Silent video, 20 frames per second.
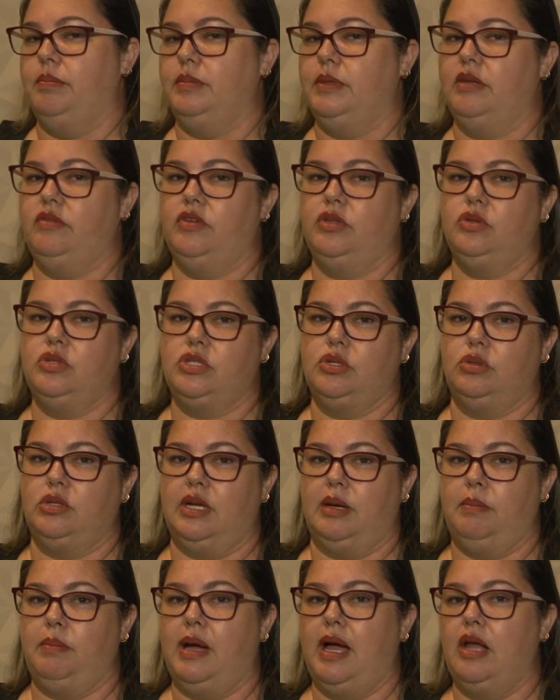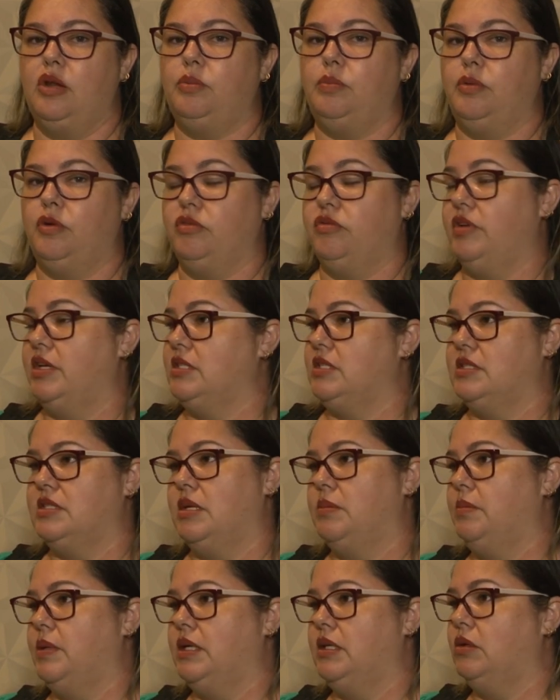Devido ao seu trabalho, por vezes
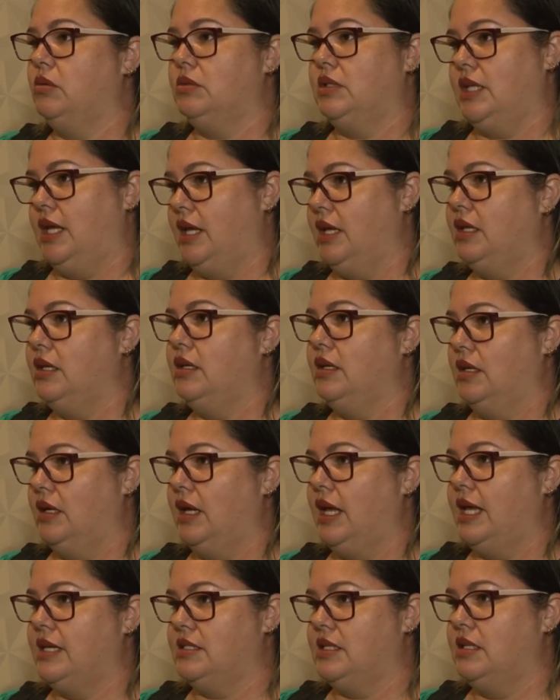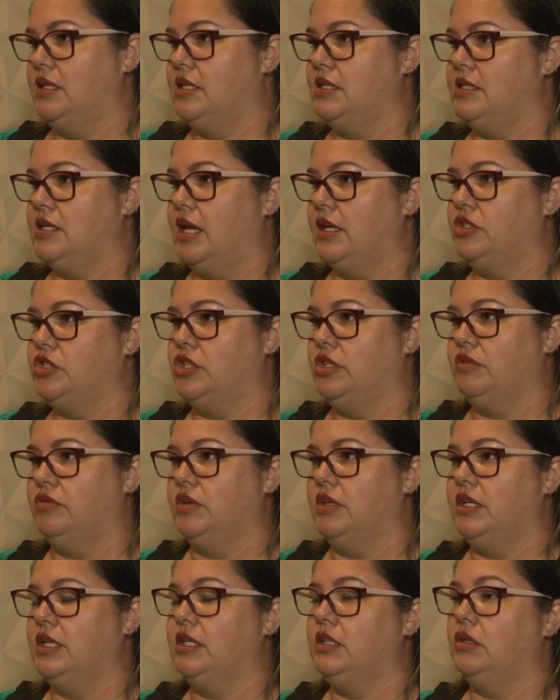também não tem essa
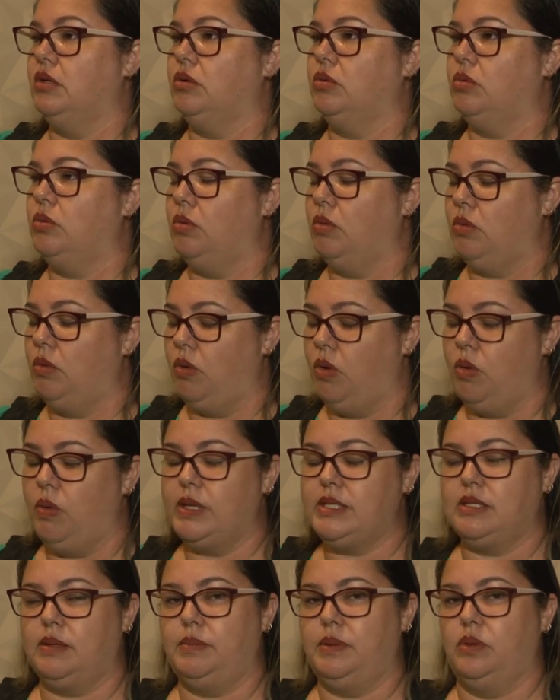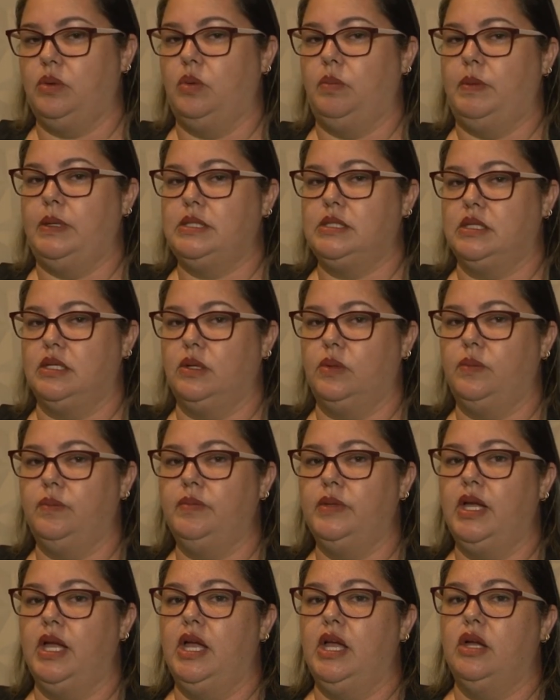iniciativa. Então, com essa preocupação,
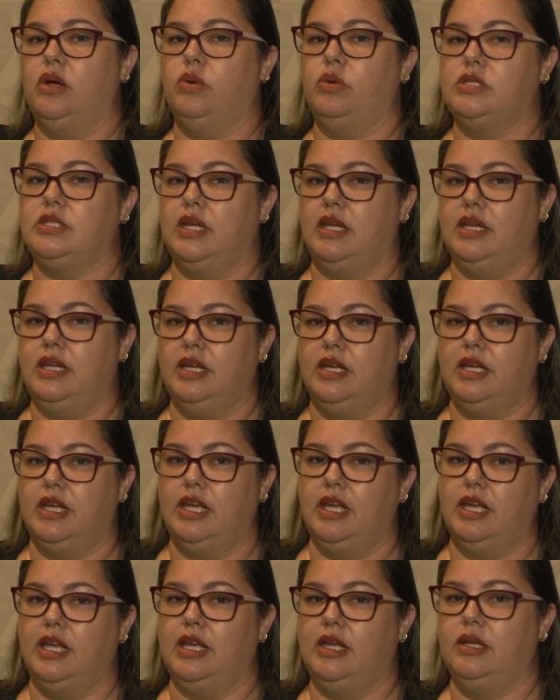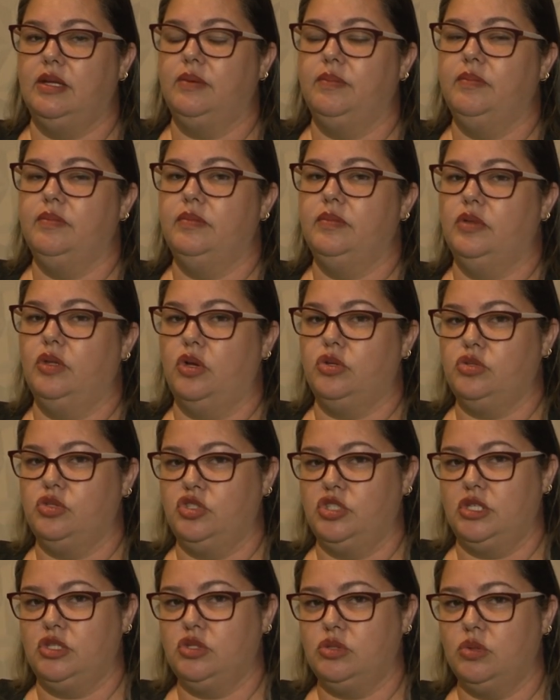gostaria que
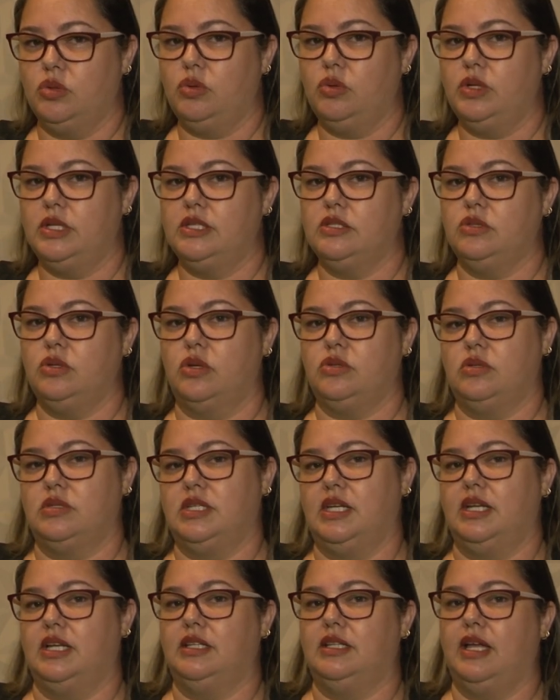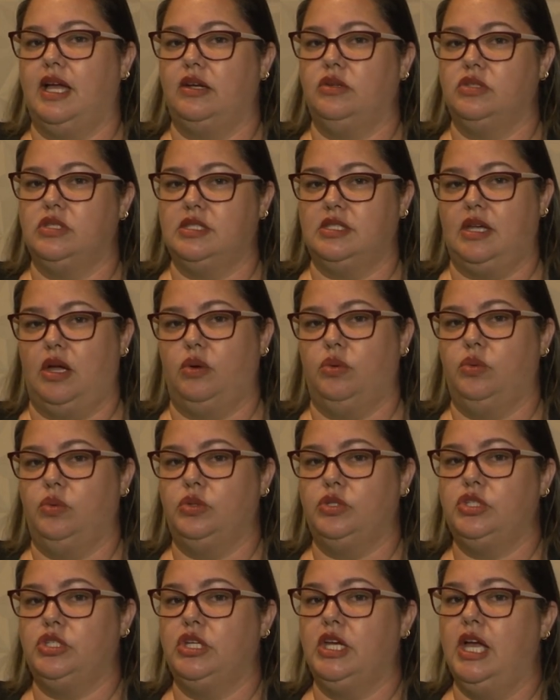nossos gestores, nosso secretário de
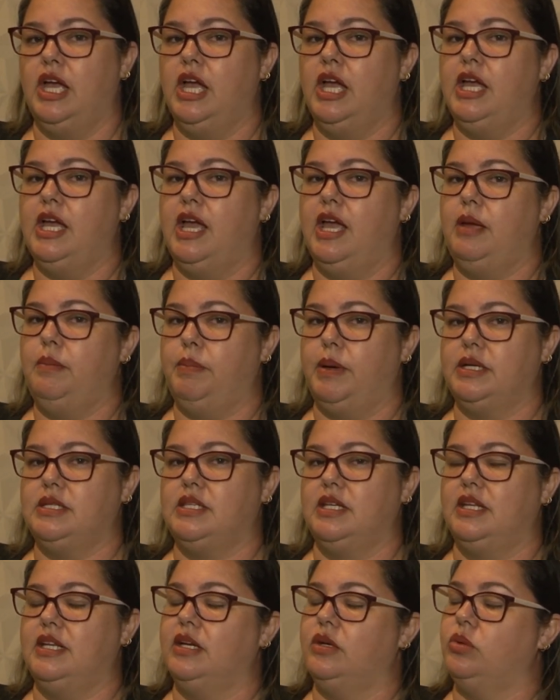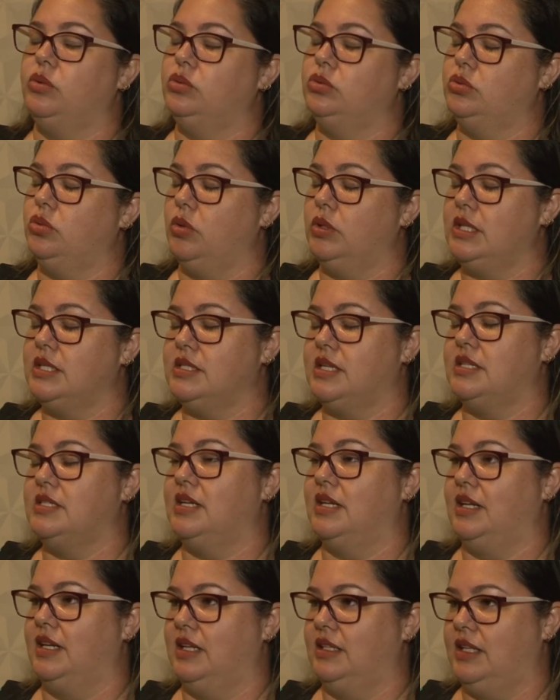saúde, em parceria com todas as
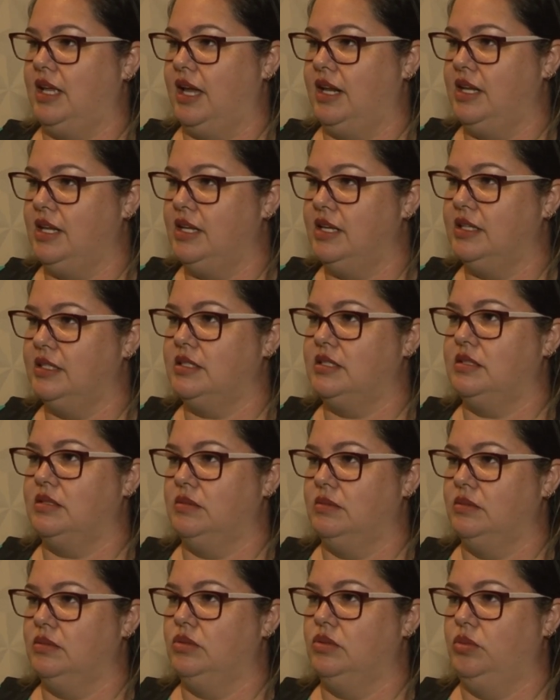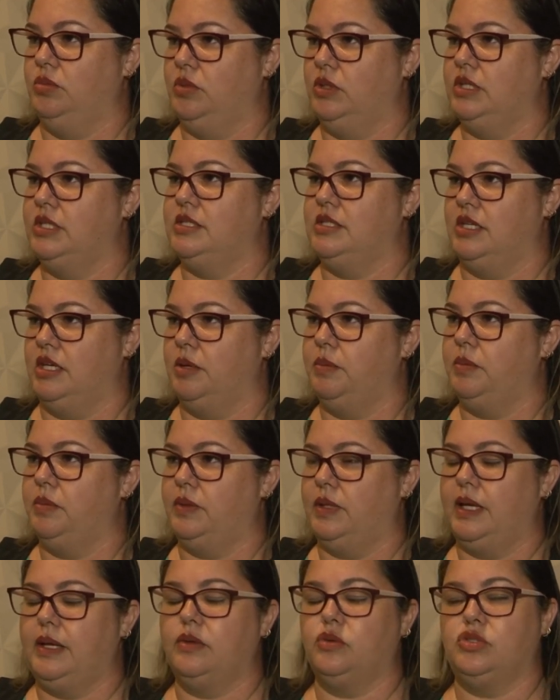secretarias do município,
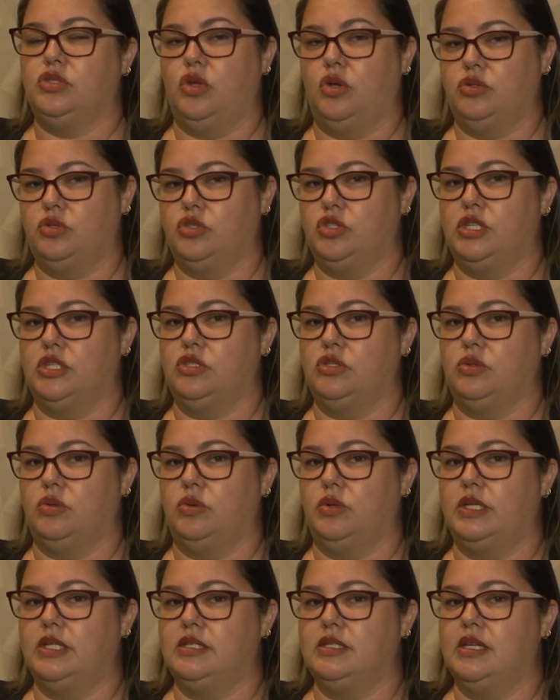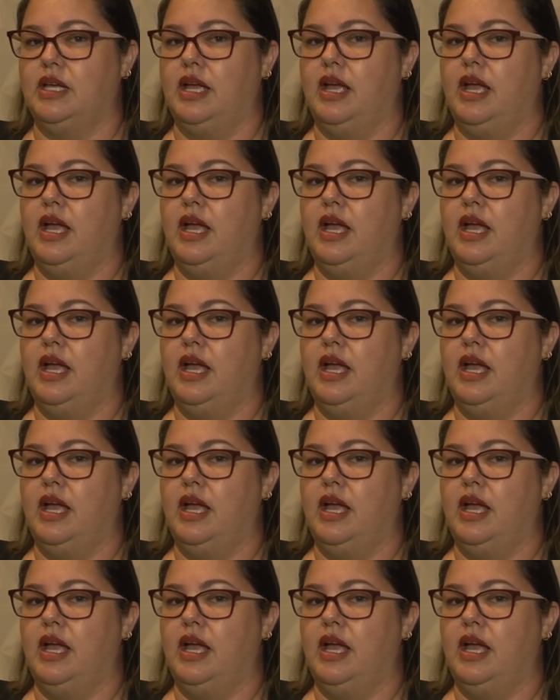né, os nossos gestores,